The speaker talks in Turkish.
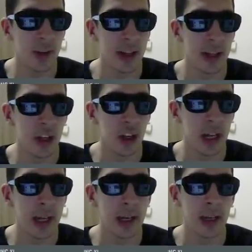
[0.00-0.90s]
Zaten işin
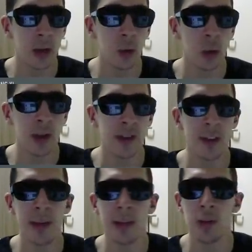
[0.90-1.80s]
en kritik noktası
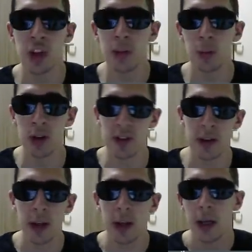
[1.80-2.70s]
da benim için
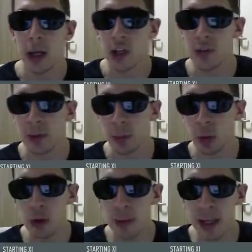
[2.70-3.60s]
burası. Şimdi
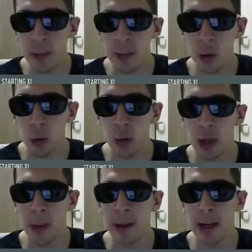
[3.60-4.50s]
bronz paket metodunu
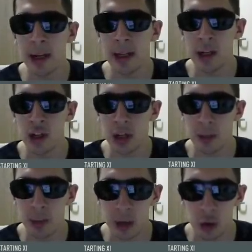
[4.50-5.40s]
yapan arkadaşlar,
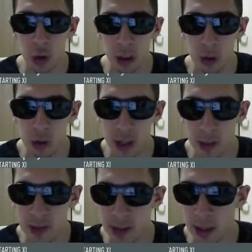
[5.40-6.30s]
bakın şöyle göstereyim
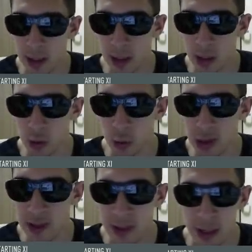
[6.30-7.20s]
sizlere arkadaşlar.
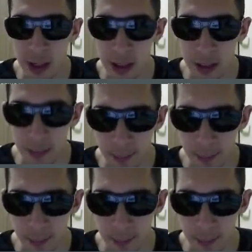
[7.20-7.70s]
Huesca nerede?